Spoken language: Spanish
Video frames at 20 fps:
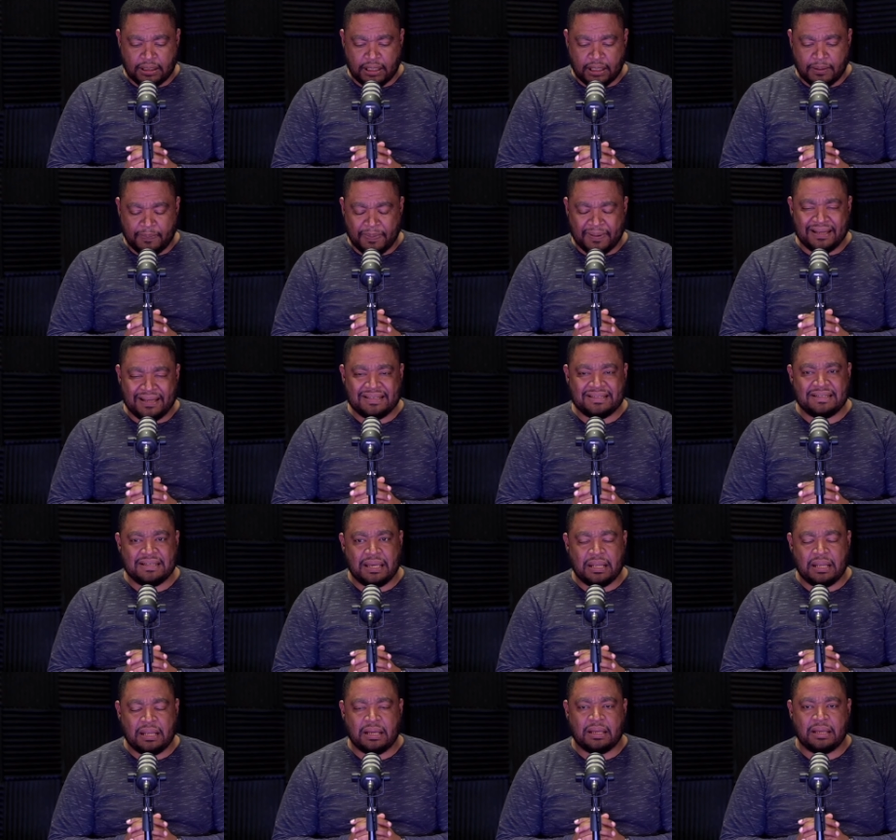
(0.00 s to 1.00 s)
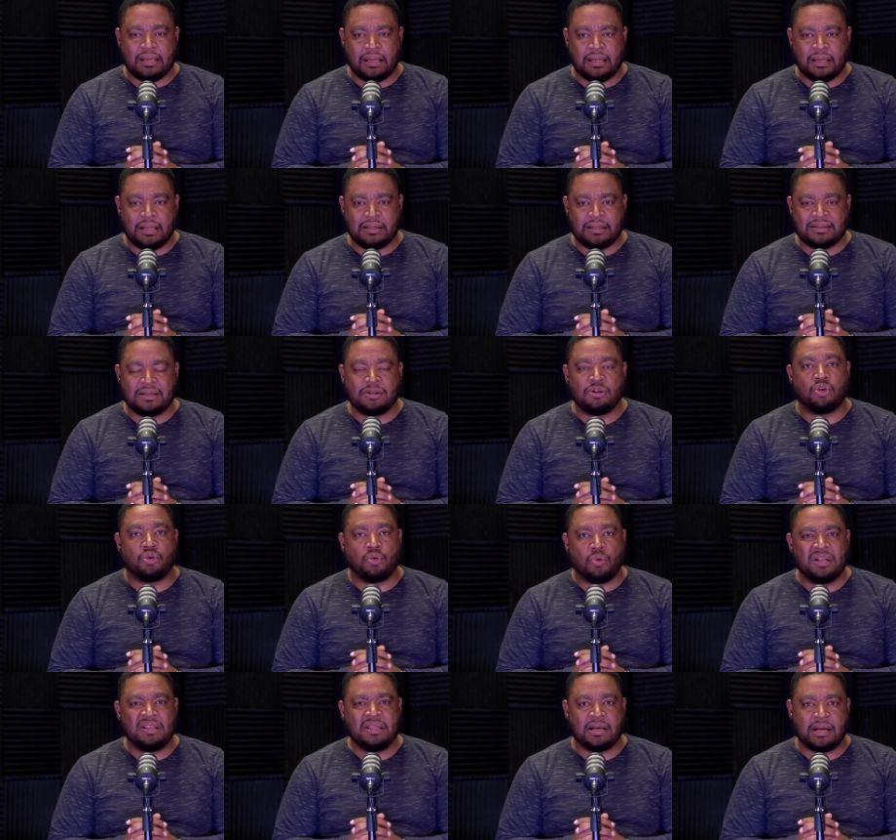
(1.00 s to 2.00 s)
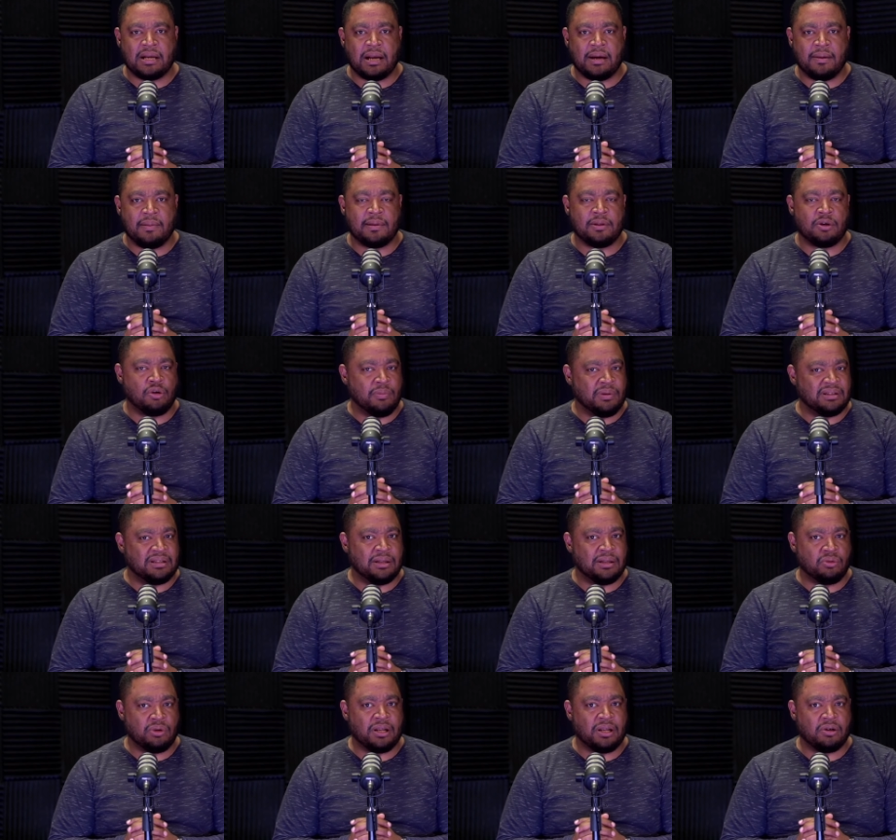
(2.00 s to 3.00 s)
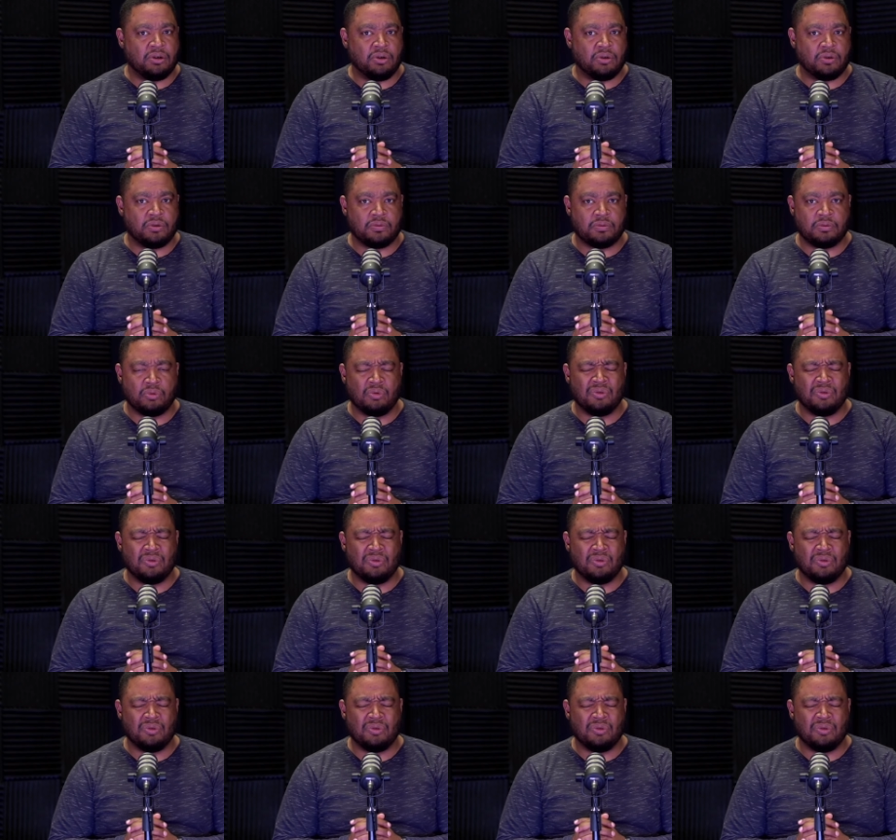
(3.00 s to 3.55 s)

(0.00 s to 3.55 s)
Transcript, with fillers: que pareciera que él se dio cuenta que acaba de cometer un error,